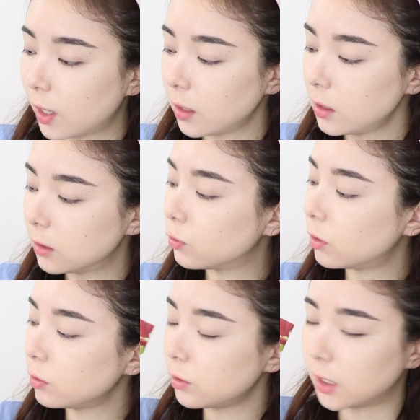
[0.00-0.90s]
我看到很多
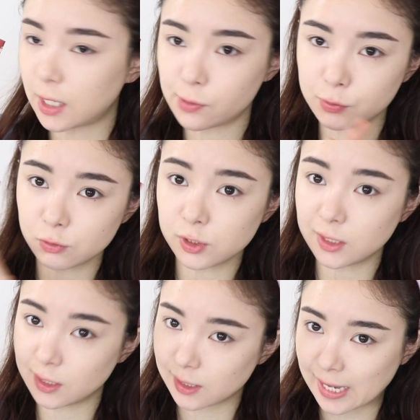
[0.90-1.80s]
人都想让我用这
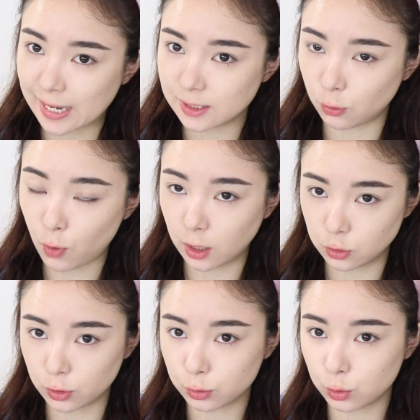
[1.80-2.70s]
个跟大家一起化
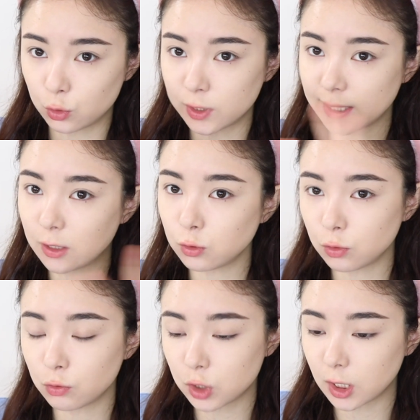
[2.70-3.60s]
妆，所以说今天就
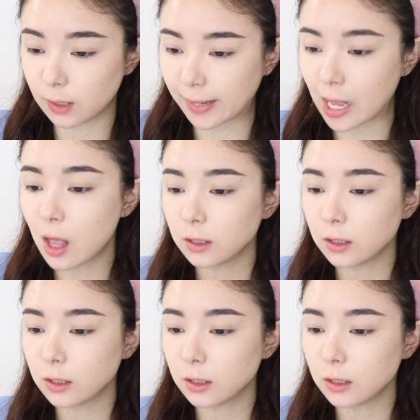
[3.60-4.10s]
用这个吧。